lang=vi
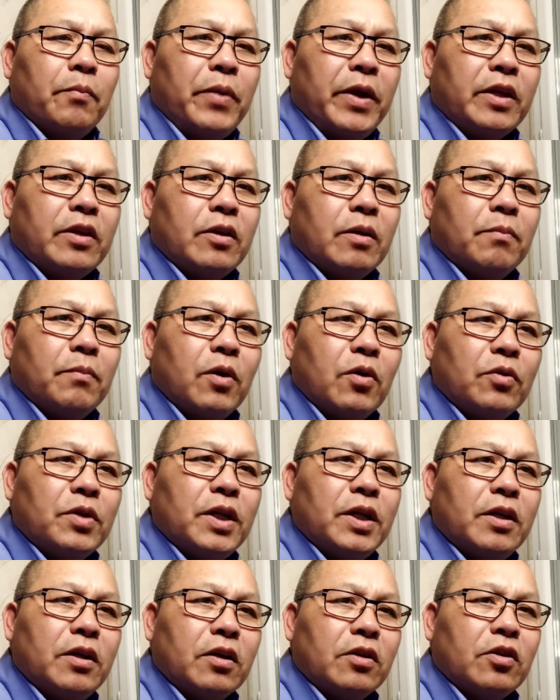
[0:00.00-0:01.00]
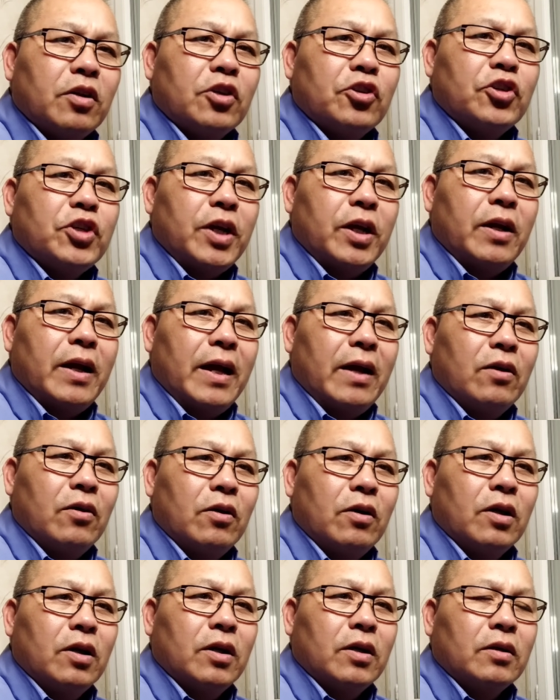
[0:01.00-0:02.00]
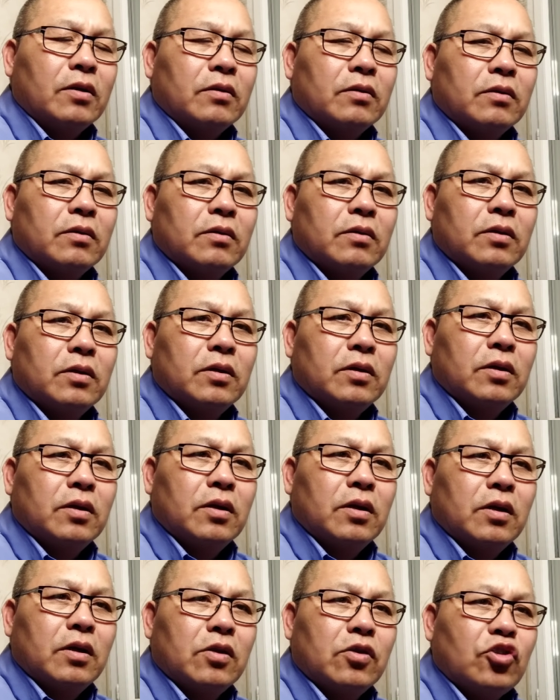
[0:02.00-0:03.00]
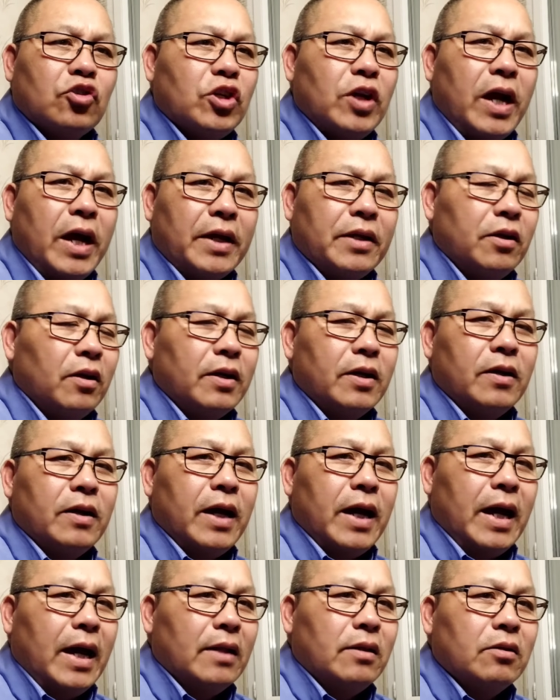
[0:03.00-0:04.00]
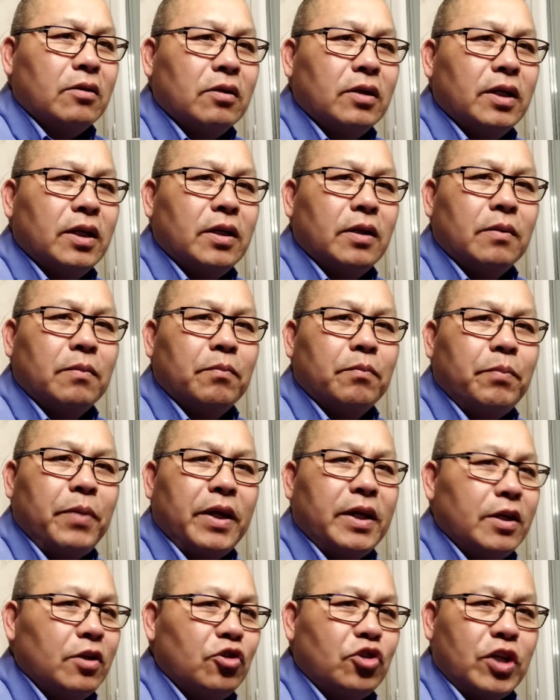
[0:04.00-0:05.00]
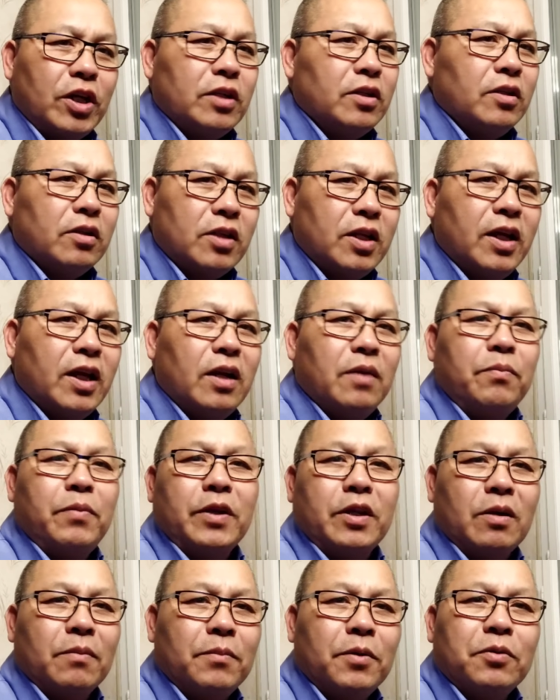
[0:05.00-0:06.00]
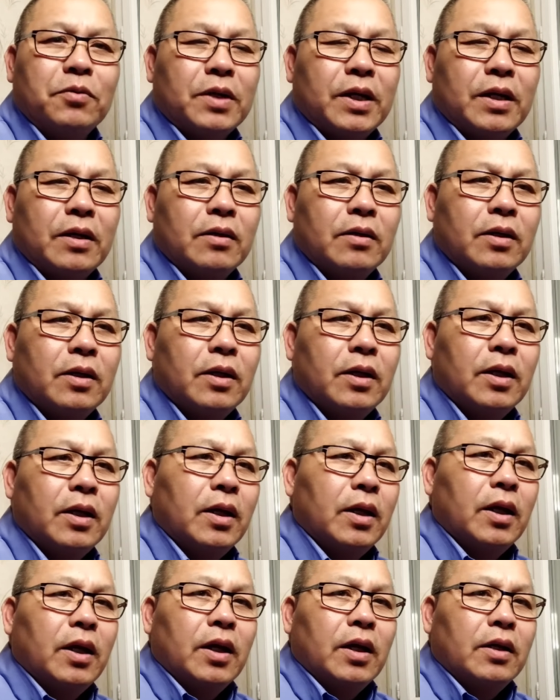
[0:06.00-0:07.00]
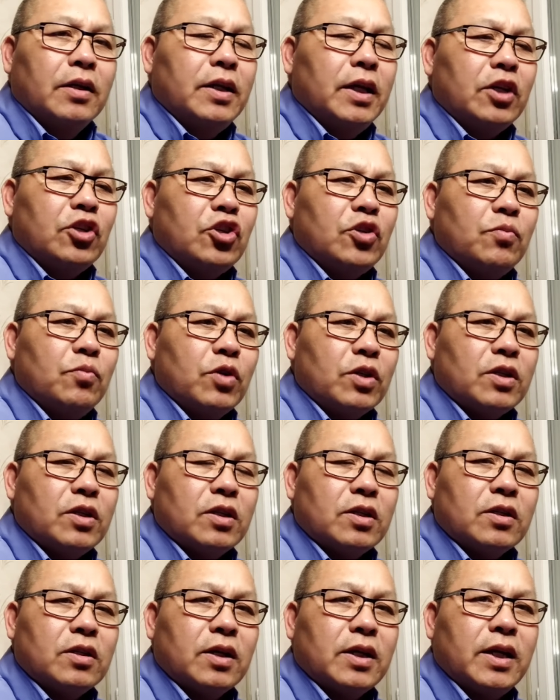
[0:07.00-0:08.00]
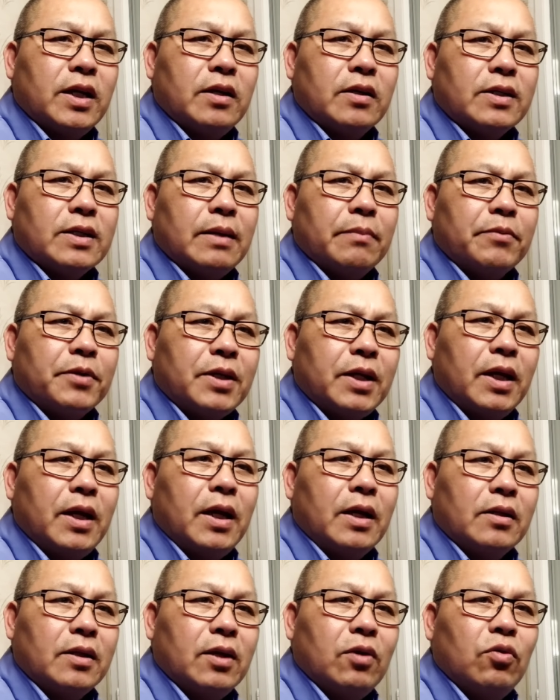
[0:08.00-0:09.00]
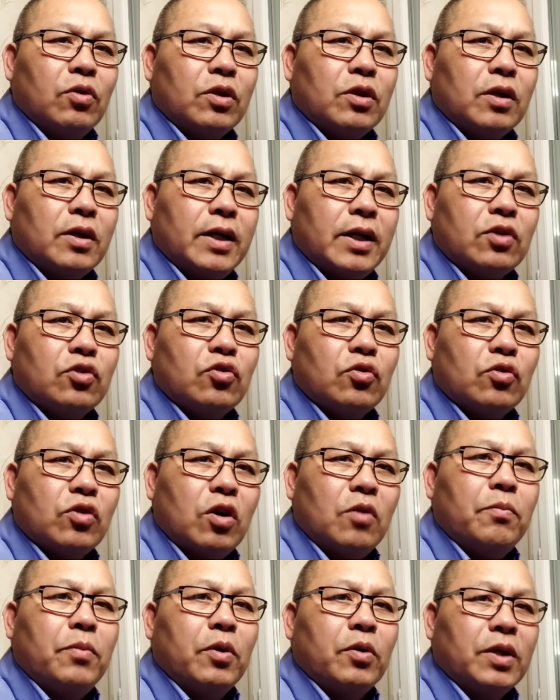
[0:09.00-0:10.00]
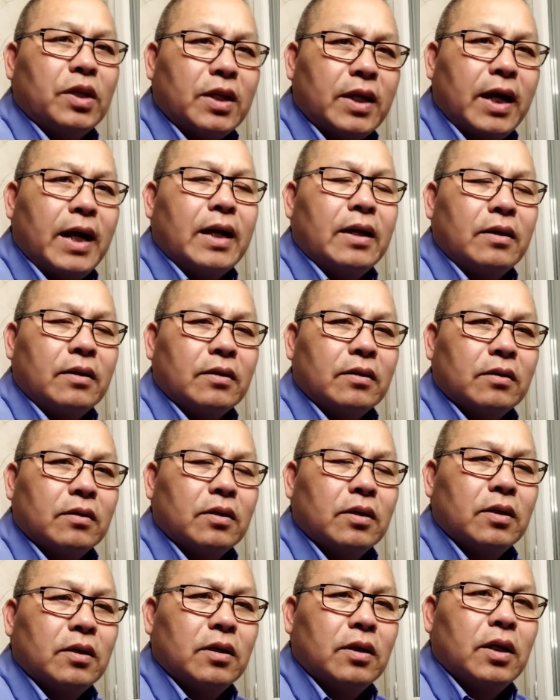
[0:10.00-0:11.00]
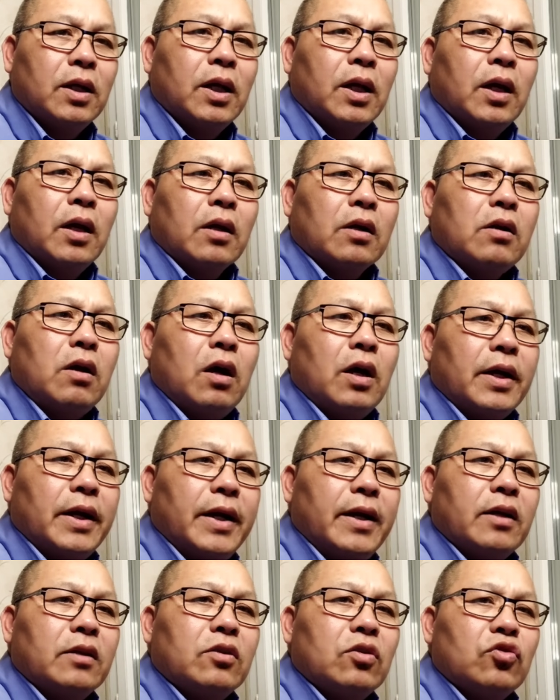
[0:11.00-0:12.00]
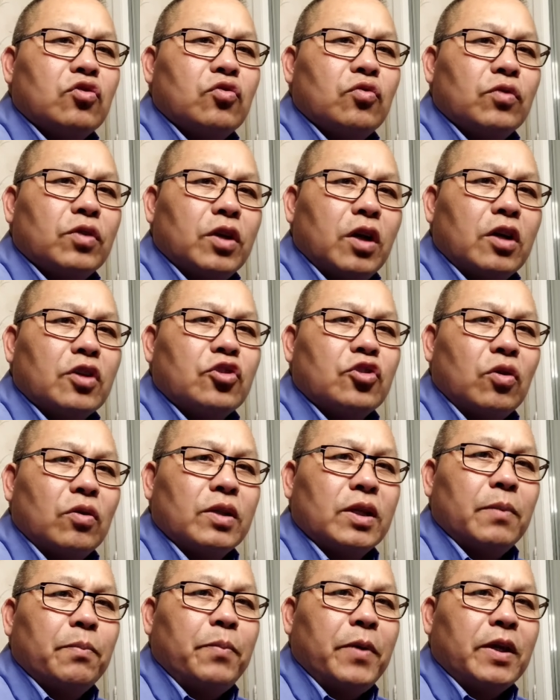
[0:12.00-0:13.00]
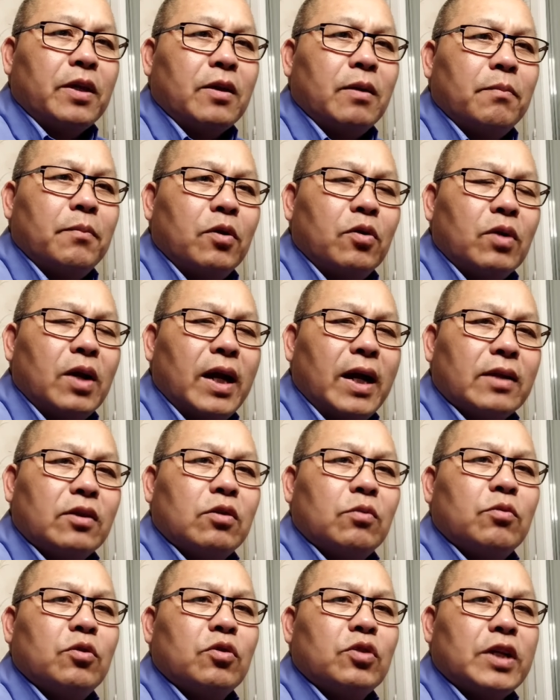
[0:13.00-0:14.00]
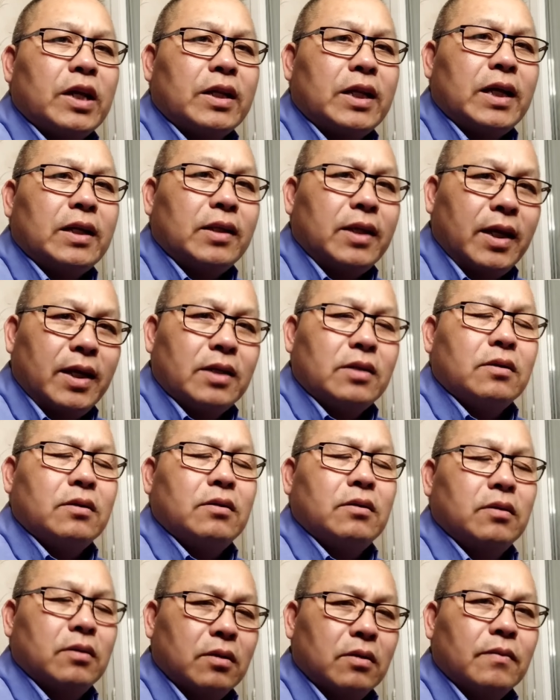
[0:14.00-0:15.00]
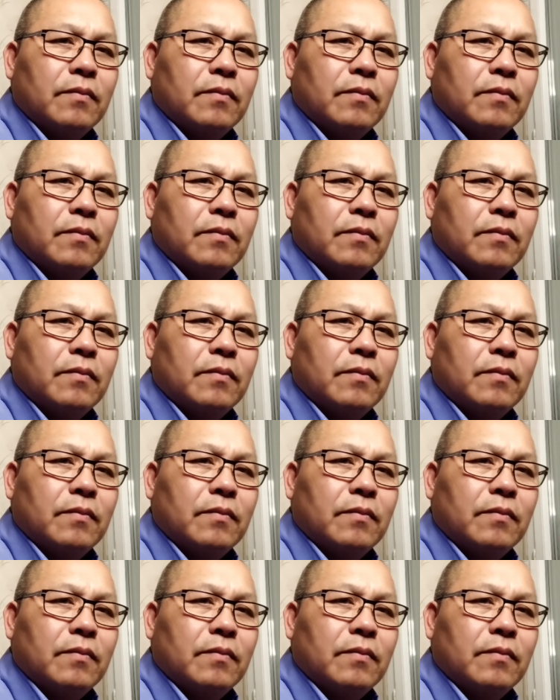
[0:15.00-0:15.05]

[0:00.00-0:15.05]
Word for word: bị trồng mông gì ya chọn chơi la lo chỉ hai nhau là á đi bị yên chơi thì thì trồng mông nè ye chỉ muốn sát sát cái ya sắm cái hay tiền luôn chọn này trong gom bổ đi cha là còn này tôi chủ nhau trong thì bị trồng mông là tôi muốn sát thái tế sư